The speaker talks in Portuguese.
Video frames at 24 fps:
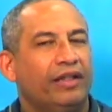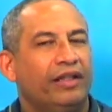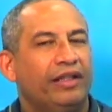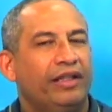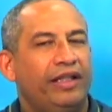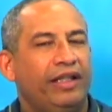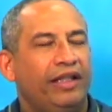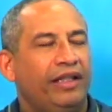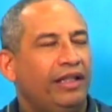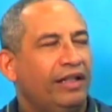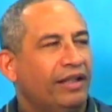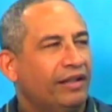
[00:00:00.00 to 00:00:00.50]

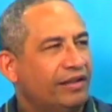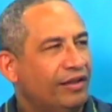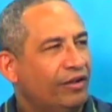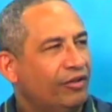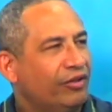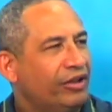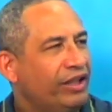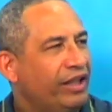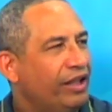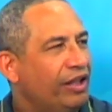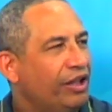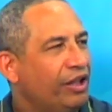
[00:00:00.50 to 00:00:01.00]
ter as
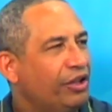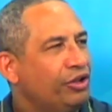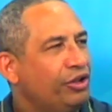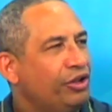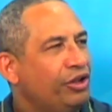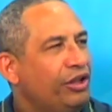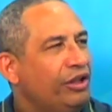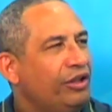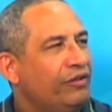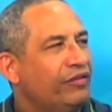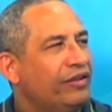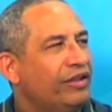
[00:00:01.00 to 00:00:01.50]

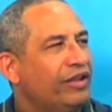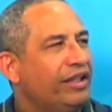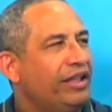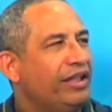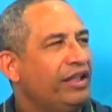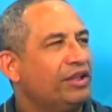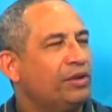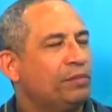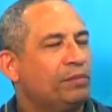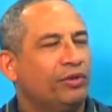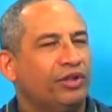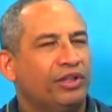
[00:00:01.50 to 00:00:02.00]
alternativas, ter
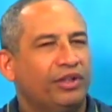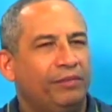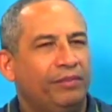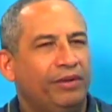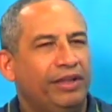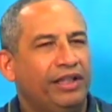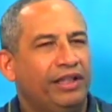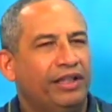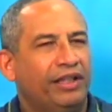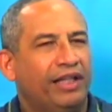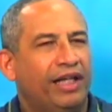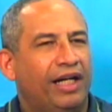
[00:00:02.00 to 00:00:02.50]
as
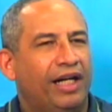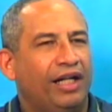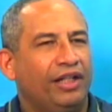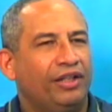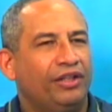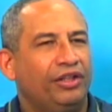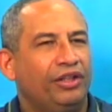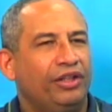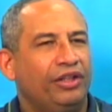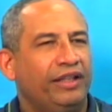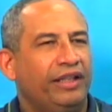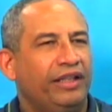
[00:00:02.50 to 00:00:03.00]

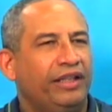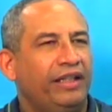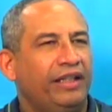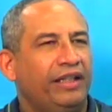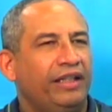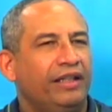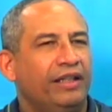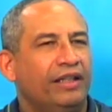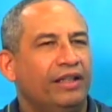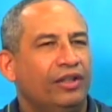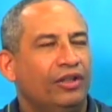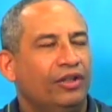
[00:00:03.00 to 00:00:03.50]
possibilidades de
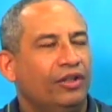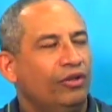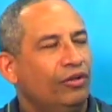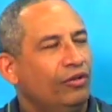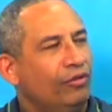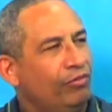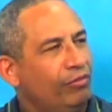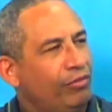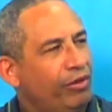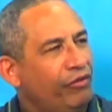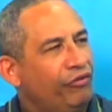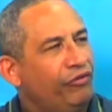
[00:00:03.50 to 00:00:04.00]
ter
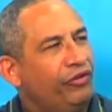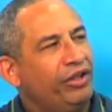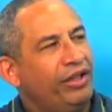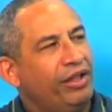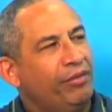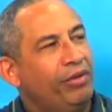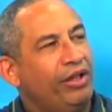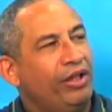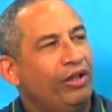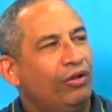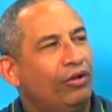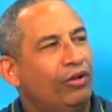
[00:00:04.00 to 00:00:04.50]
uma
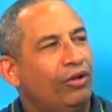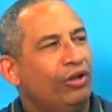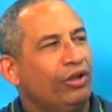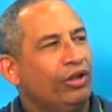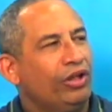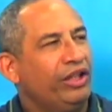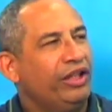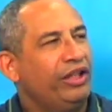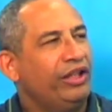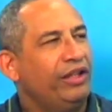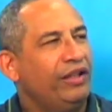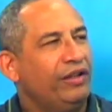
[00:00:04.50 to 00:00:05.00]
vida melhor,
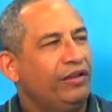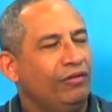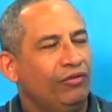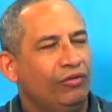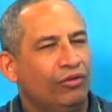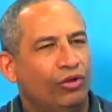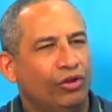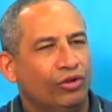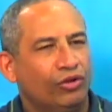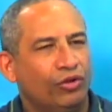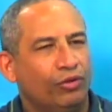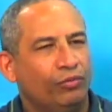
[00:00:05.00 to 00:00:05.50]
que o
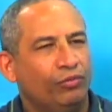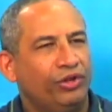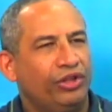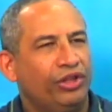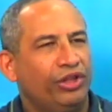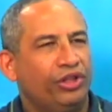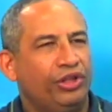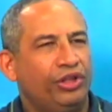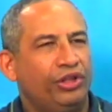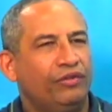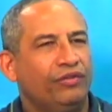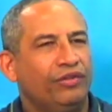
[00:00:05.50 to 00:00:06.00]
nosso
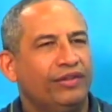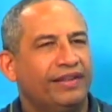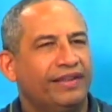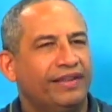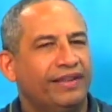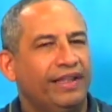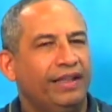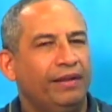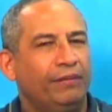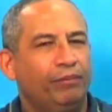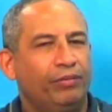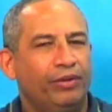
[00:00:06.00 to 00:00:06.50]
objetivo
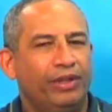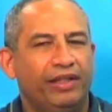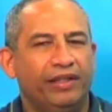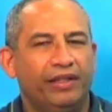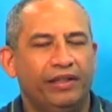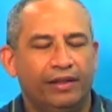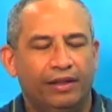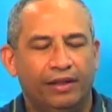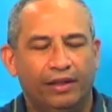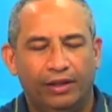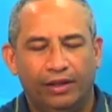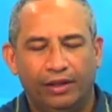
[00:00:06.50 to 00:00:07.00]
sempre
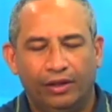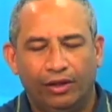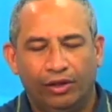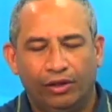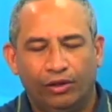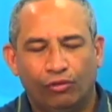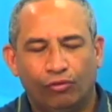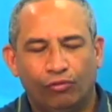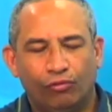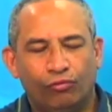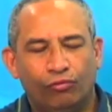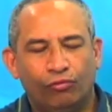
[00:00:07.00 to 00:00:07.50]
é
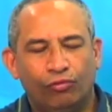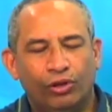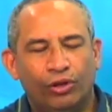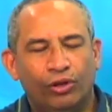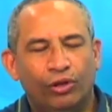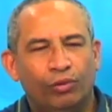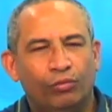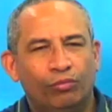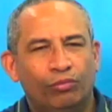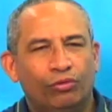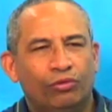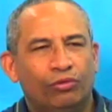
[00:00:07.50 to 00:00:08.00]

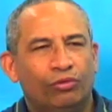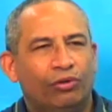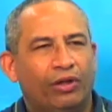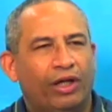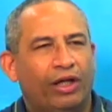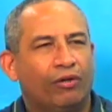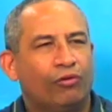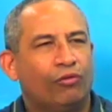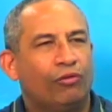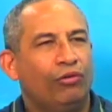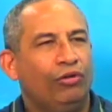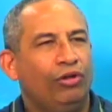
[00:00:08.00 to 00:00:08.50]
como
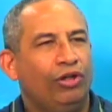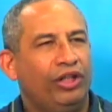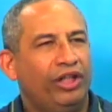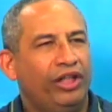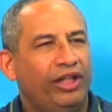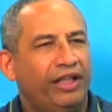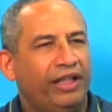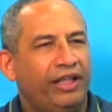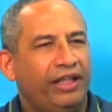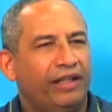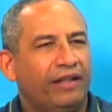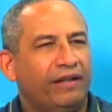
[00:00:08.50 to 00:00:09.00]

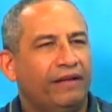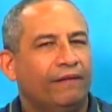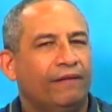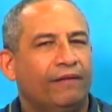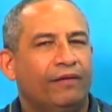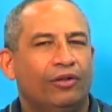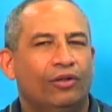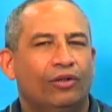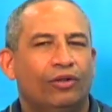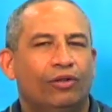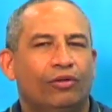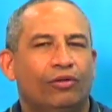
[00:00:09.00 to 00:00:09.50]
acolher,
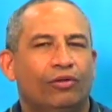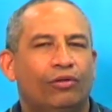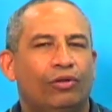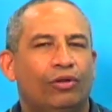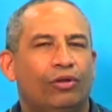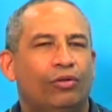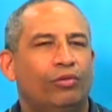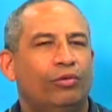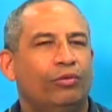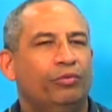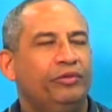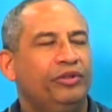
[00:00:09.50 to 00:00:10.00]

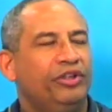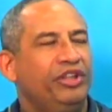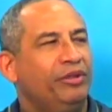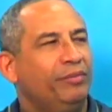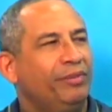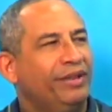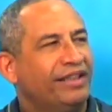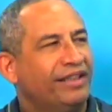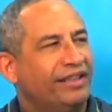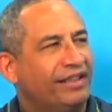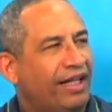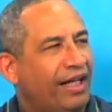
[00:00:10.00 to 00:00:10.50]
como
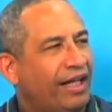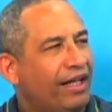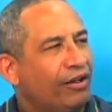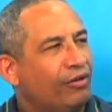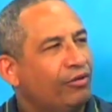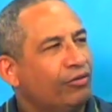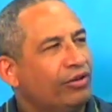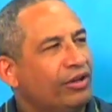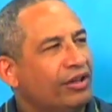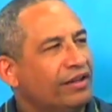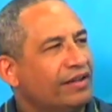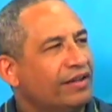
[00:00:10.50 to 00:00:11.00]
minimizar a
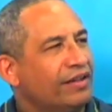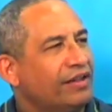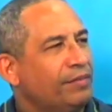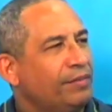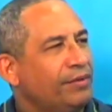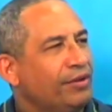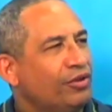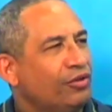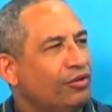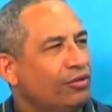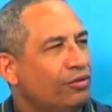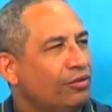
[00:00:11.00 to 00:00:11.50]
dor dessas
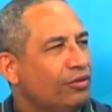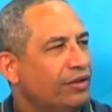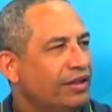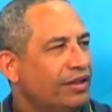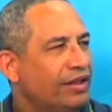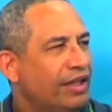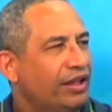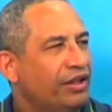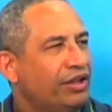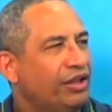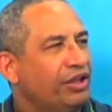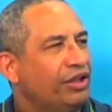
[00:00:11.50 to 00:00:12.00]

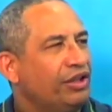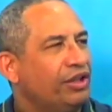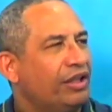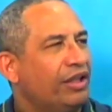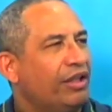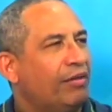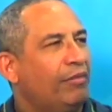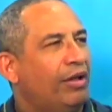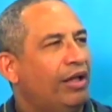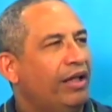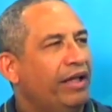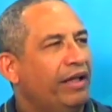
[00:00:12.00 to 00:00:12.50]
pessoas, é a gente
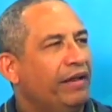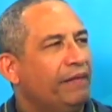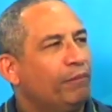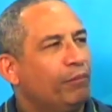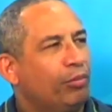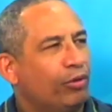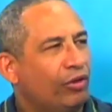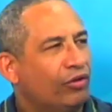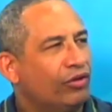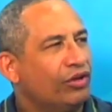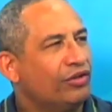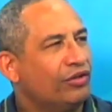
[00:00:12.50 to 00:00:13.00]
trabalhar em
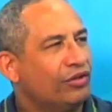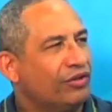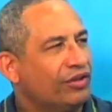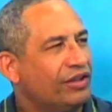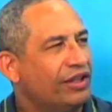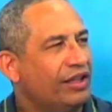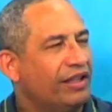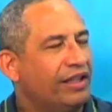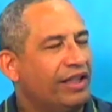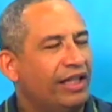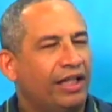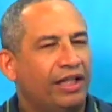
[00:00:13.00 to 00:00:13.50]
prol da
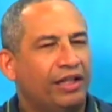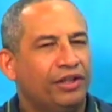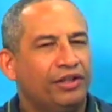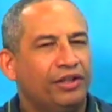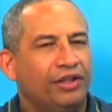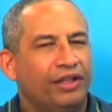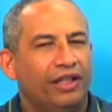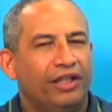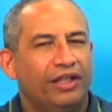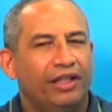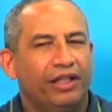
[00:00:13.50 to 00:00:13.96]
sociedade,